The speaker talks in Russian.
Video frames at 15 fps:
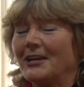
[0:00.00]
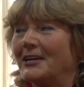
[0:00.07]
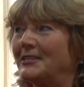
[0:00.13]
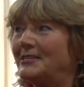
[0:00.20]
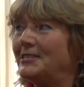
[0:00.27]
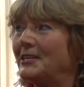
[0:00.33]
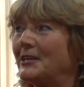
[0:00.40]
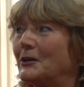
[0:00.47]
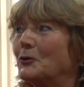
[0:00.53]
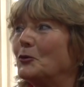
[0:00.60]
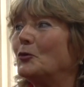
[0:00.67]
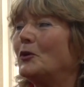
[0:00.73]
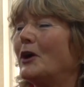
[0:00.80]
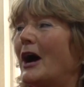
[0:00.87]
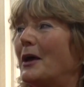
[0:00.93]
где
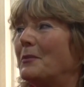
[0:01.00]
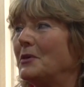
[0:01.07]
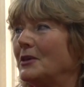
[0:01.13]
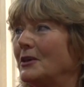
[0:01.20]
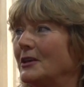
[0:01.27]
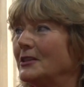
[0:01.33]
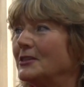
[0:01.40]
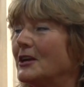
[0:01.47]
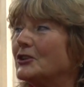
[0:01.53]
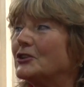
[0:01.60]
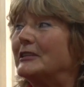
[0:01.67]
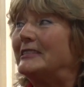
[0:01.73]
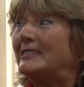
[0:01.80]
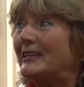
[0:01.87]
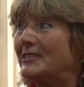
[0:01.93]
руками
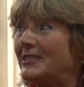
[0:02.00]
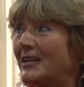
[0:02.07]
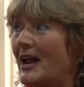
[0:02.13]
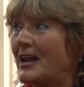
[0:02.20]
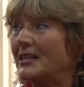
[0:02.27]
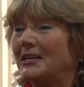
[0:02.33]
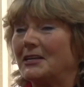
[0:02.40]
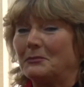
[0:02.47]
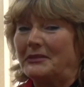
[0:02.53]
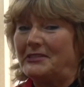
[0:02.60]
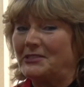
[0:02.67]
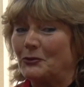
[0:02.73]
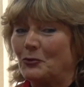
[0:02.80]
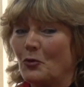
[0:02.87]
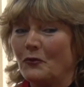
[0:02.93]
наших театральных
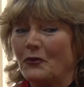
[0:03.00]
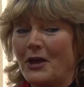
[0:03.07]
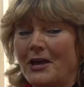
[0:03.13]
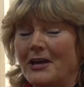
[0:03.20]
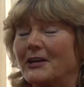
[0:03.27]
мастеров